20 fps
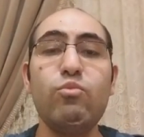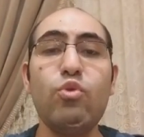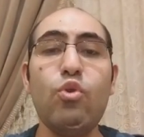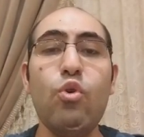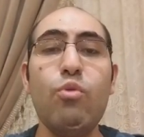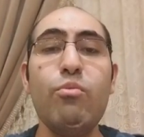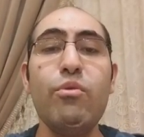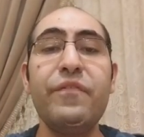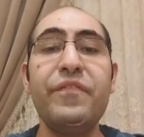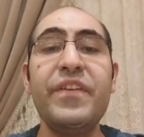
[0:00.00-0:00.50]

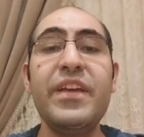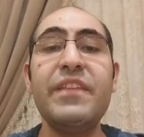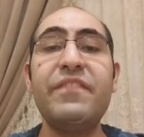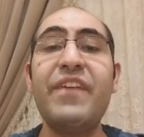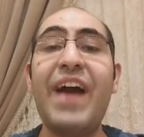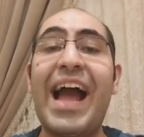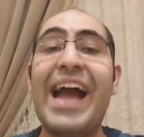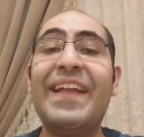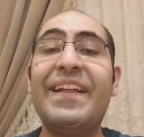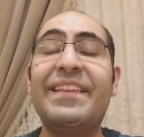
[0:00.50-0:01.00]
ومفيد
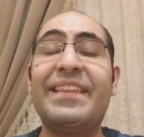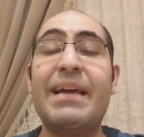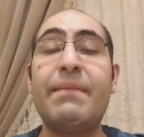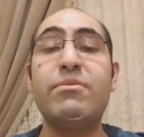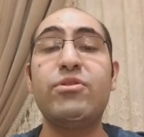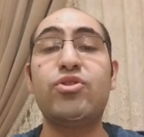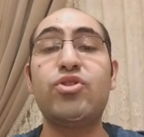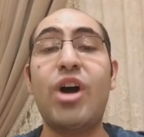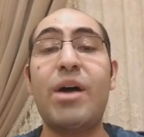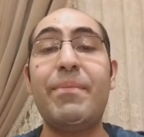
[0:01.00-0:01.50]
في حال
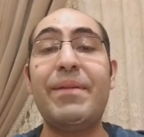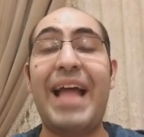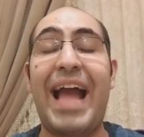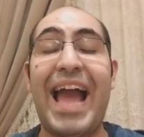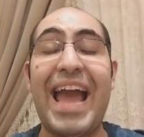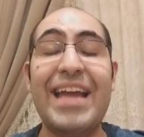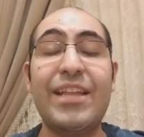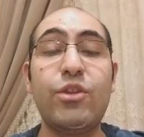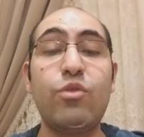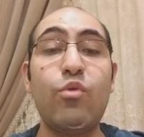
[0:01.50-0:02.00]
التهاب الشعب
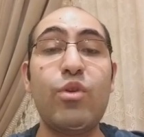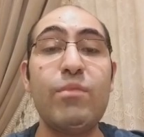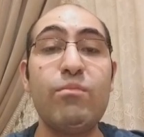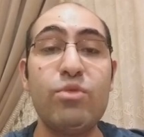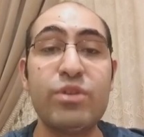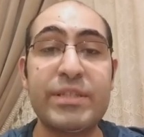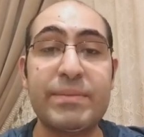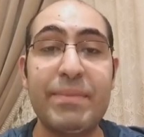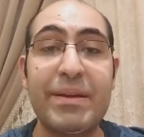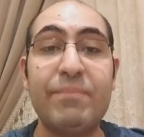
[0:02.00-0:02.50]
الحاد
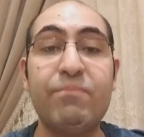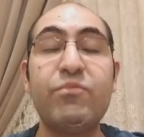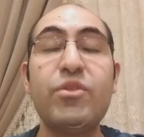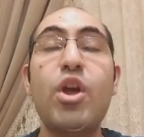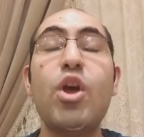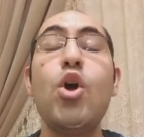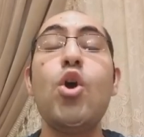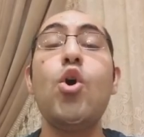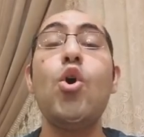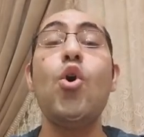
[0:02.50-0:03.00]
والمزمن
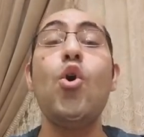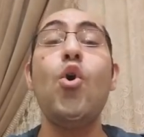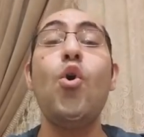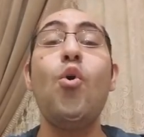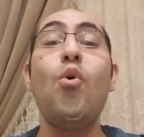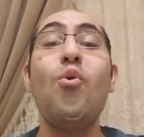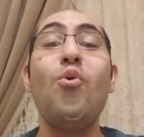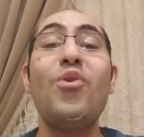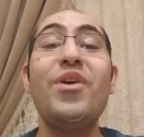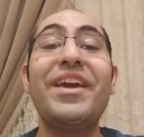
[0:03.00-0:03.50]

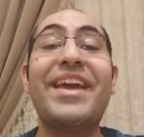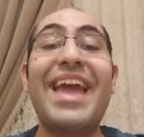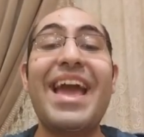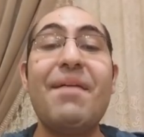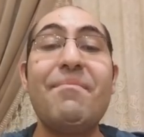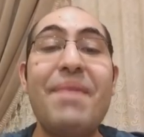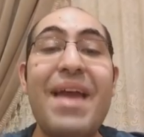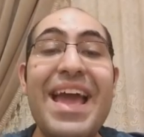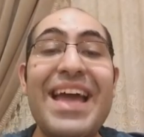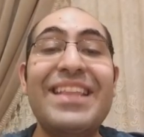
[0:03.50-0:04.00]

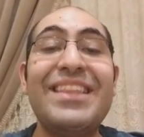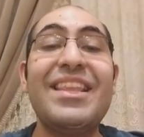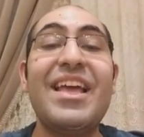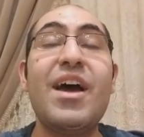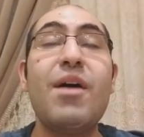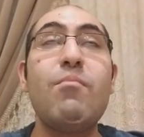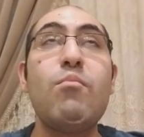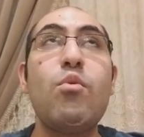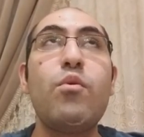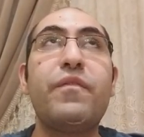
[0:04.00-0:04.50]

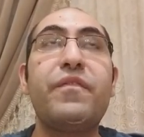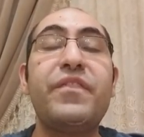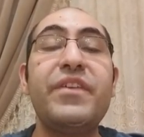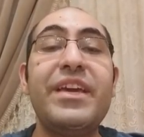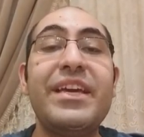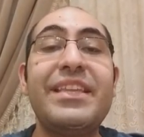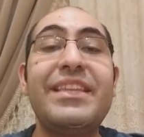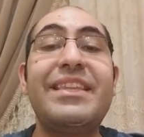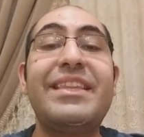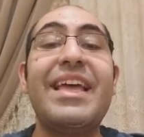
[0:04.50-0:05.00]
وكمان
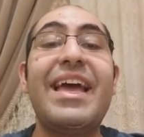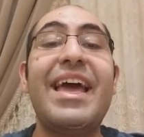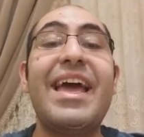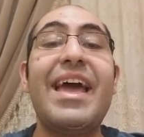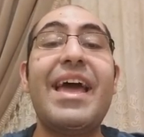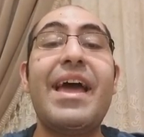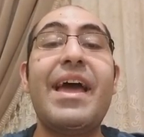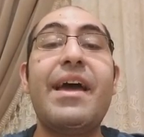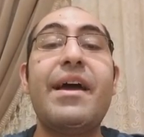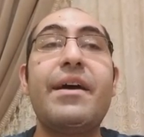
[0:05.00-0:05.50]
مفيد
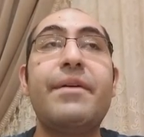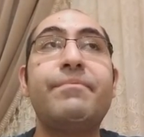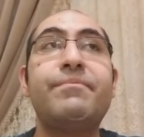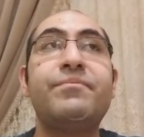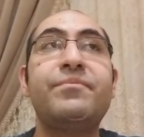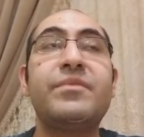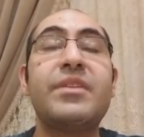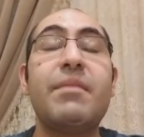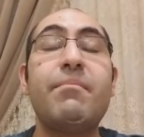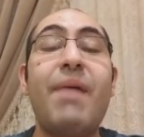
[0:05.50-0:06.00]

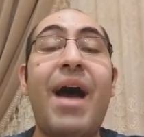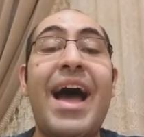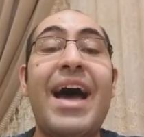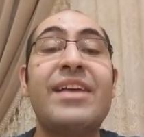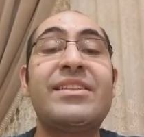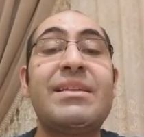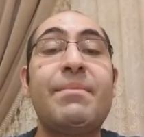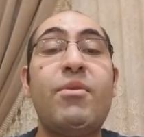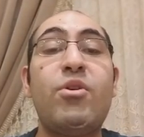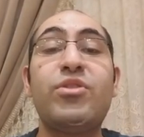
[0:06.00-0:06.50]

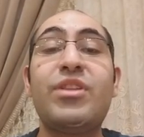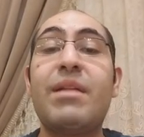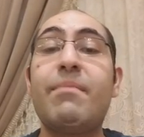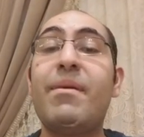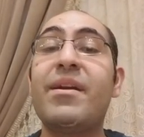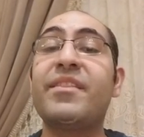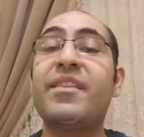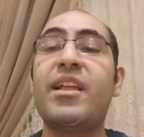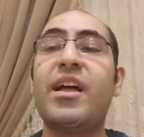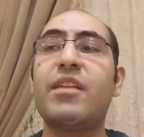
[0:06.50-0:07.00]
مع زي ما قلنا
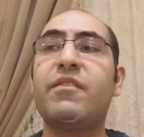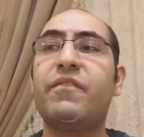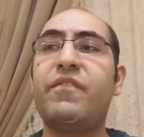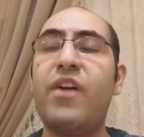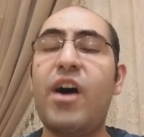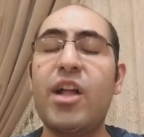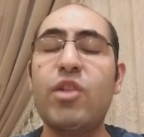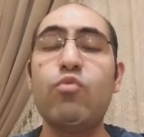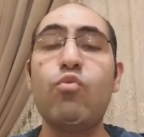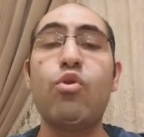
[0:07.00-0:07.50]
المرضى
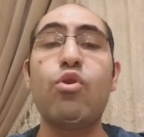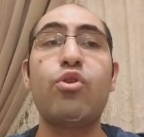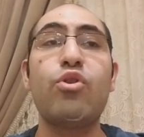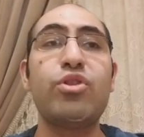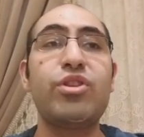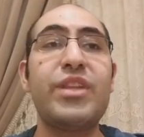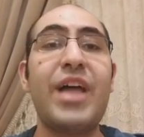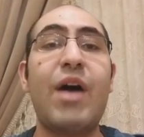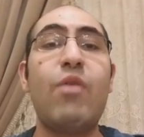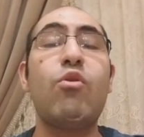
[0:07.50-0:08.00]
الاطفال
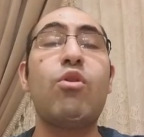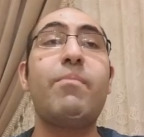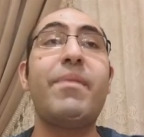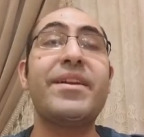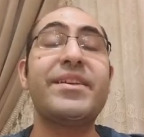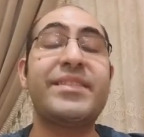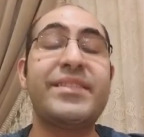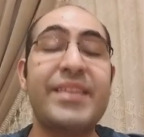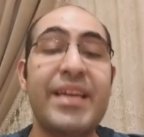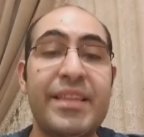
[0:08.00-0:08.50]
والرضع
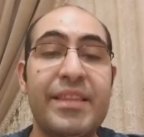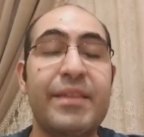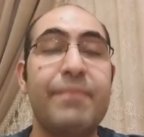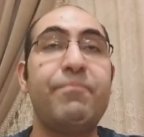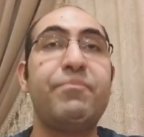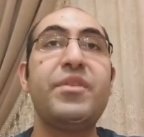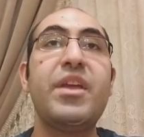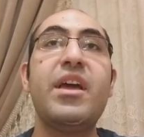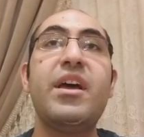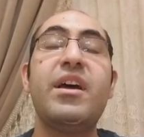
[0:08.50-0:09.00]
وكبار السن
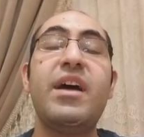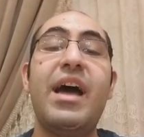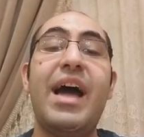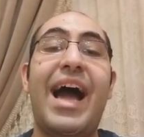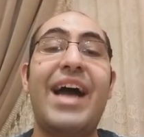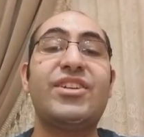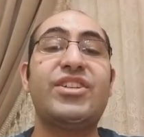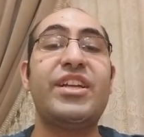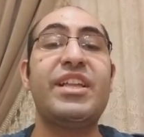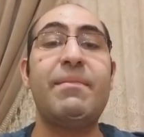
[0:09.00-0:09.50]

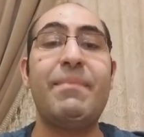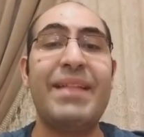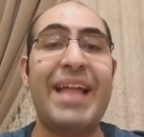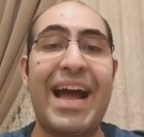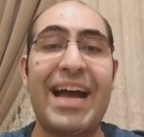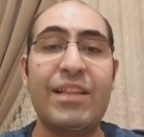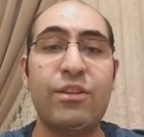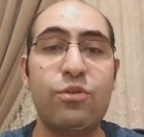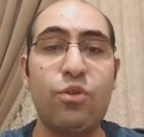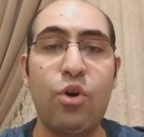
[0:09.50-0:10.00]
عشان
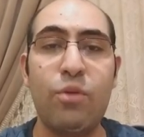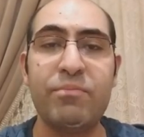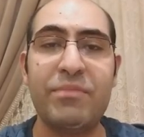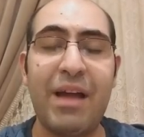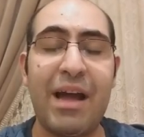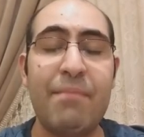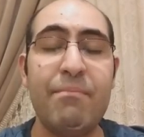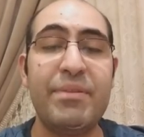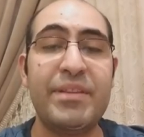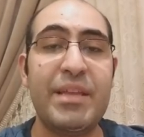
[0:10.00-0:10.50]
المناعه عندهم
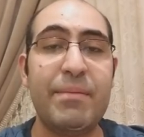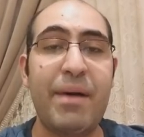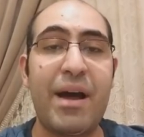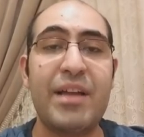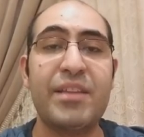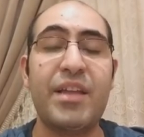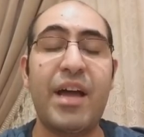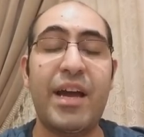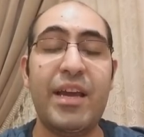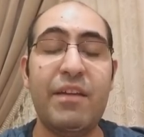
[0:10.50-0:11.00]
طبعا
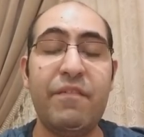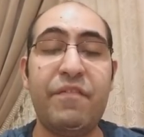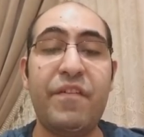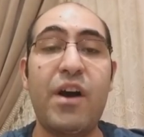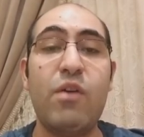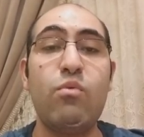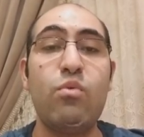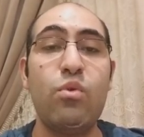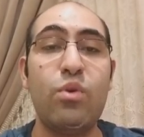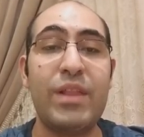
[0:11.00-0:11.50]
بتبقى
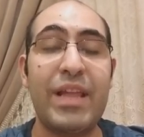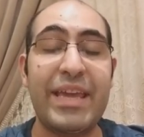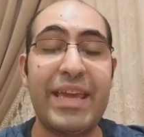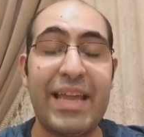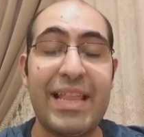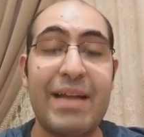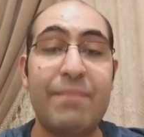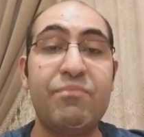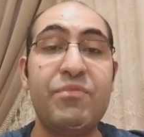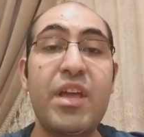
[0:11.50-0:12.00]
ضعيفه
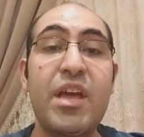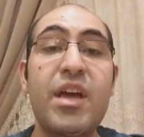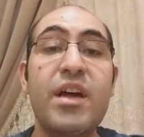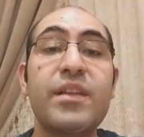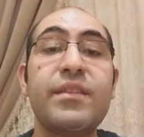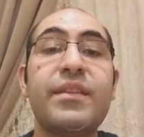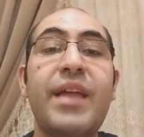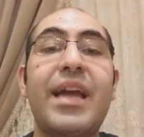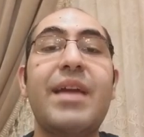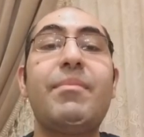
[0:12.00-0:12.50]
وقليله
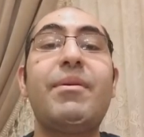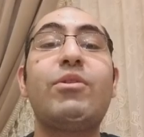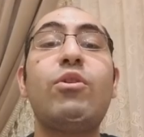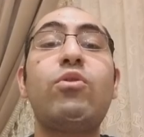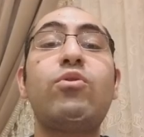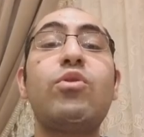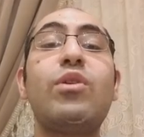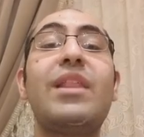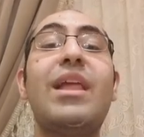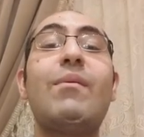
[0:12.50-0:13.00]
طيب يا
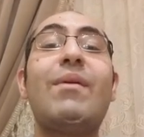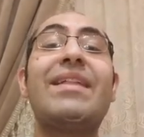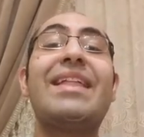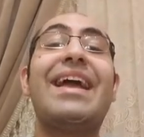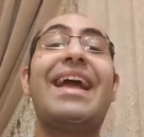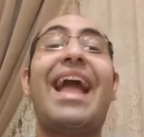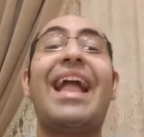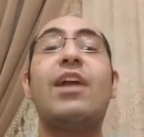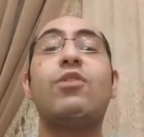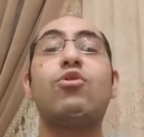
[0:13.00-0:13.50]
دكتور لو انا
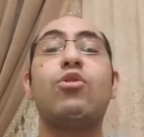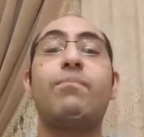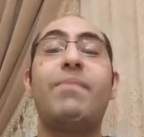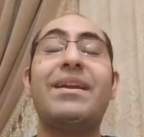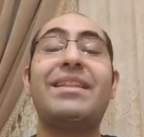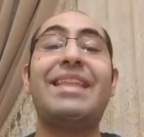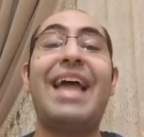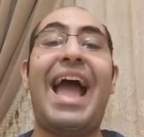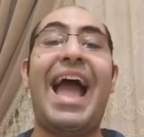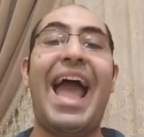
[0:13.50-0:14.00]
جاي دور
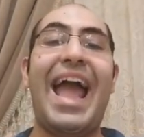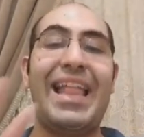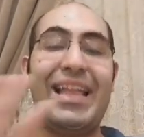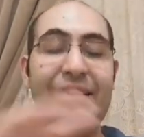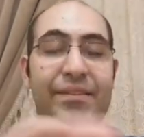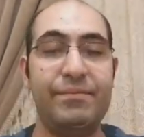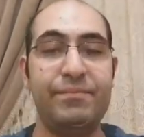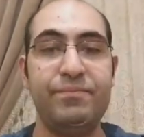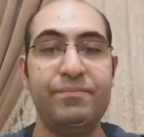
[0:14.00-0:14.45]
برد حالا